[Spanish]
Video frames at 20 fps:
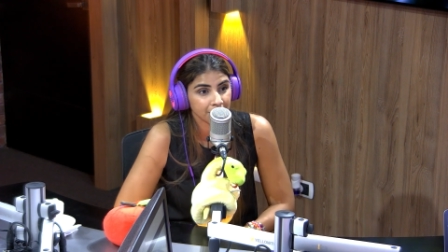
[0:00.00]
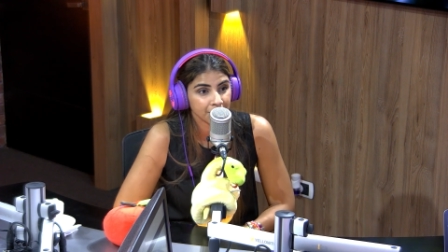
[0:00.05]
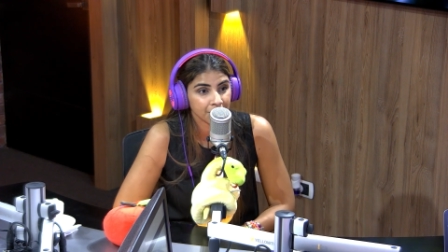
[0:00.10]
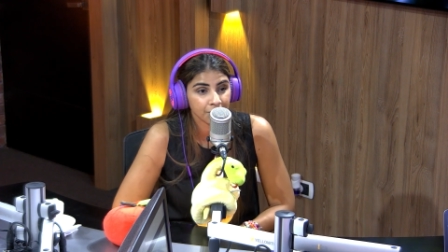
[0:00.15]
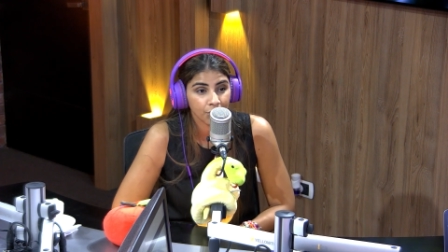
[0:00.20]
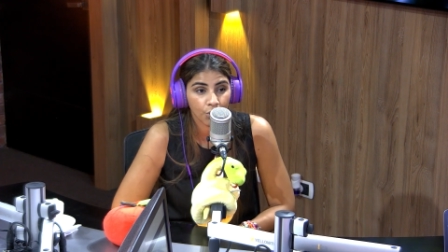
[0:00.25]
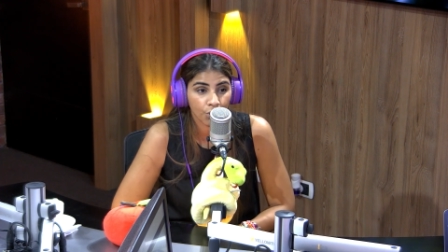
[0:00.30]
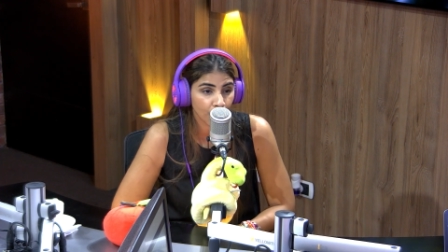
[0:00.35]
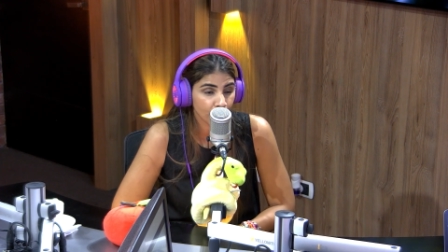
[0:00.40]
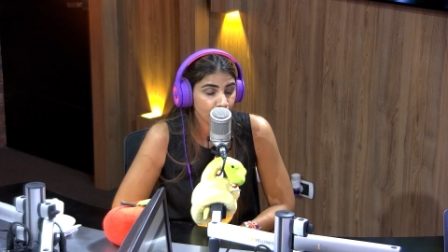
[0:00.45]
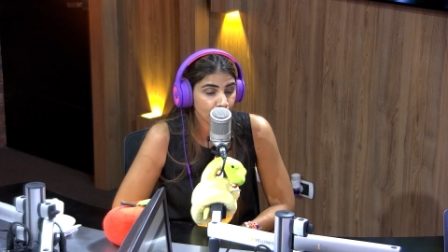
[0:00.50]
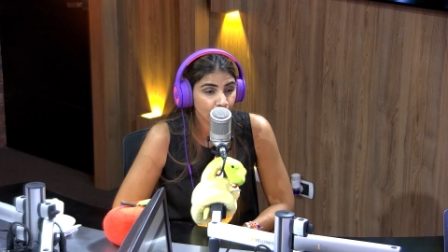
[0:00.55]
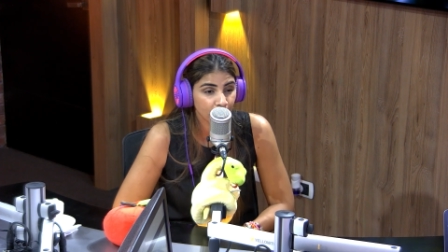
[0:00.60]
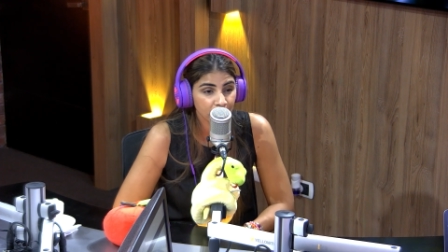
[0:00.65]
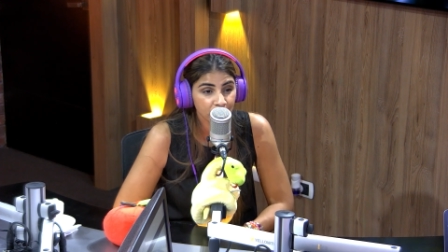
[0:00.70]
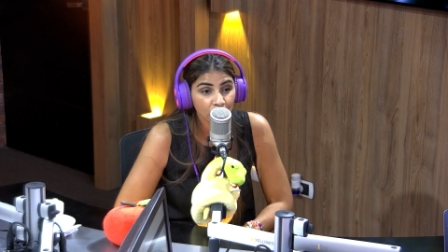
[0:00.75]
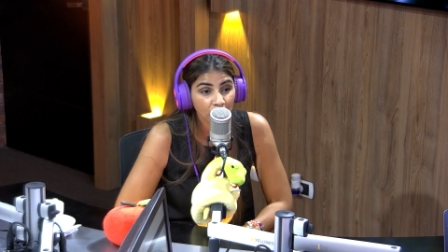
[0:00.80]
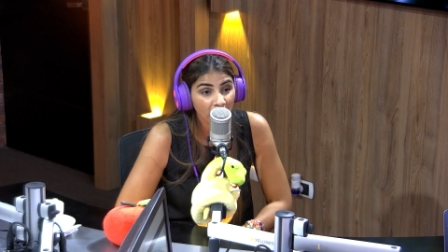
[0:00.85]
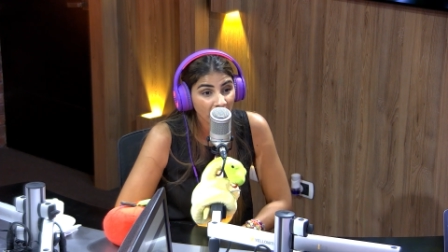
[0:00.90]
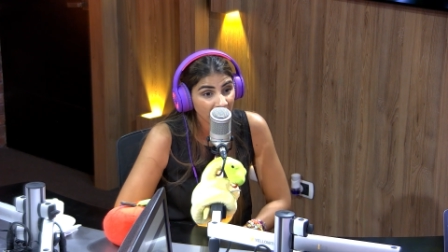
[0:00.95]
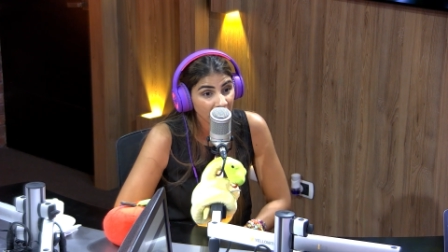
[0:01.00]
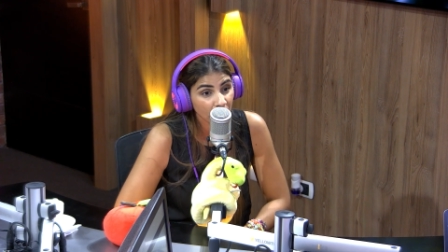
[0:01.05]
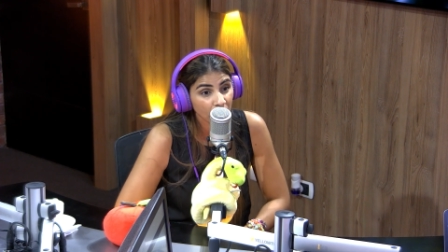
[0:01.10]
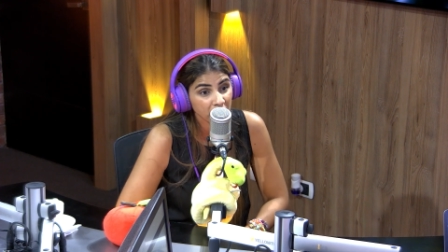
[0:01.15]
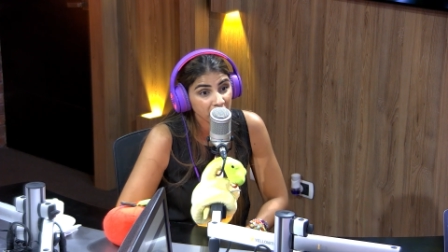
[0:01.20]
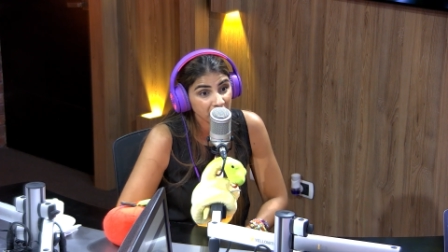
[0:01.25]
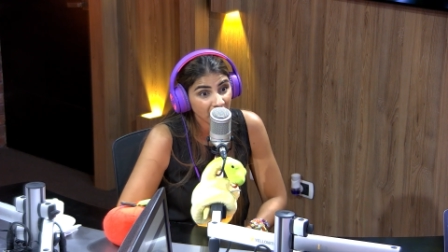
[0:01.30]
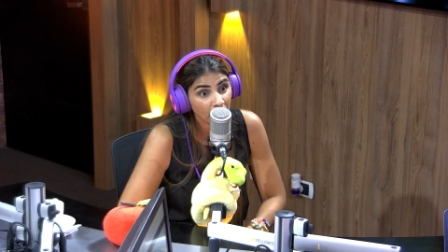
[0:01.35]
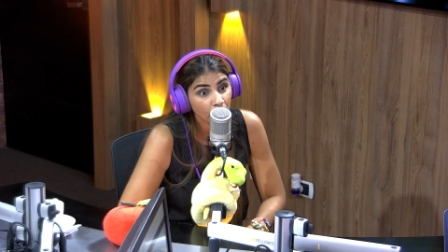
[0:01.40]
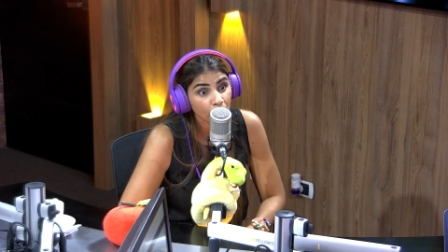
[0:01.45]
Porque yo no he dicho que quiero
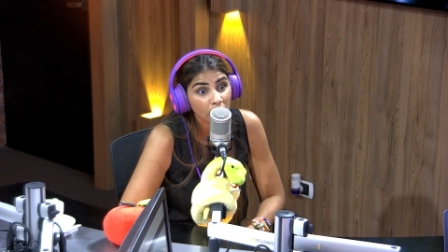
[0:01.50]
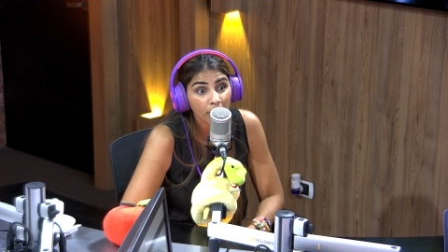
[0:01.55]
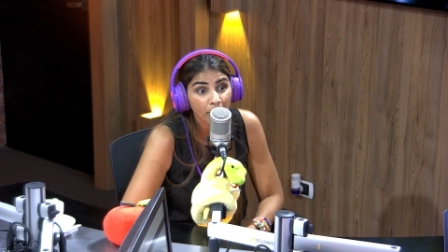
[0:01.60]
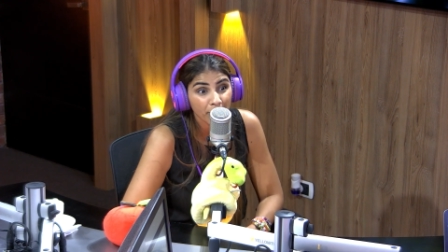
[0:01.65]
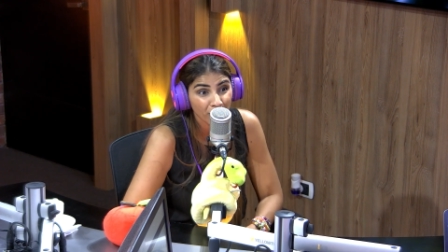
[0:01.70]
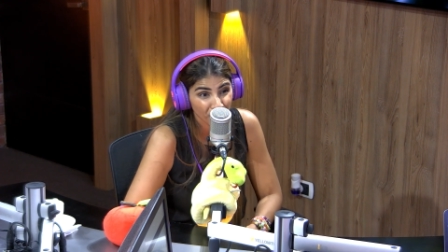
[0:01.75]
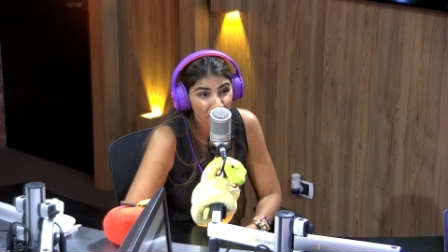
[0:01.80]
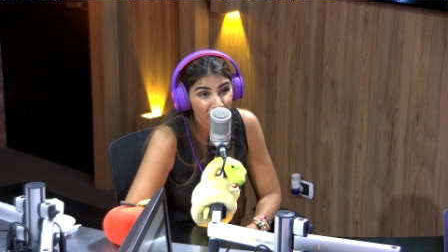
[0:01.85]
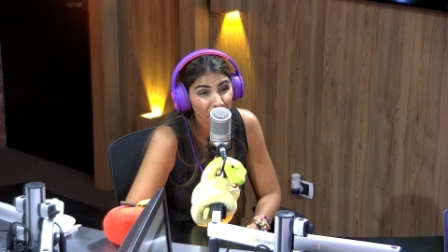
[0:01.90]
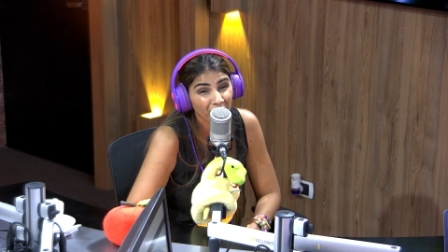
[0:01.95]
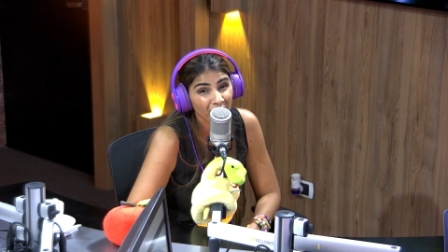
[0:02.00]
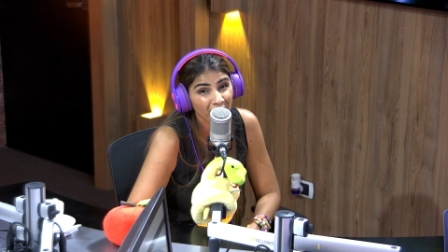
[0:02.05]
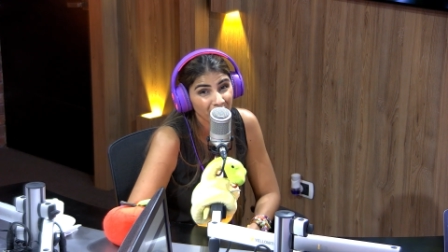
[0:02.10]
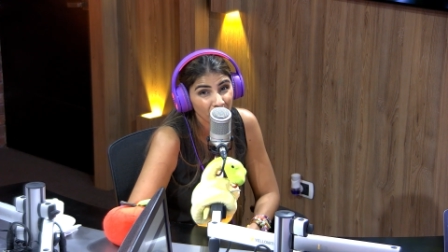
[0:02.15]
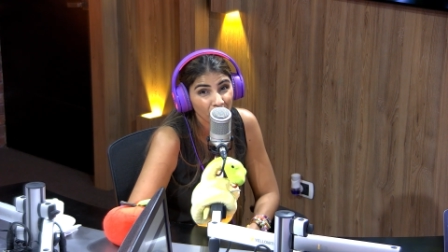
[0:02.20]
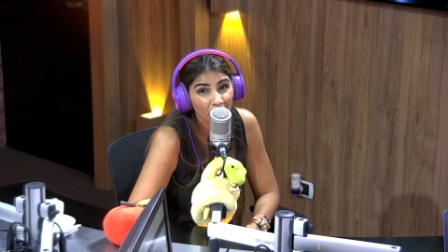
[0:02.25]
dictadura, pero yo lo que quiero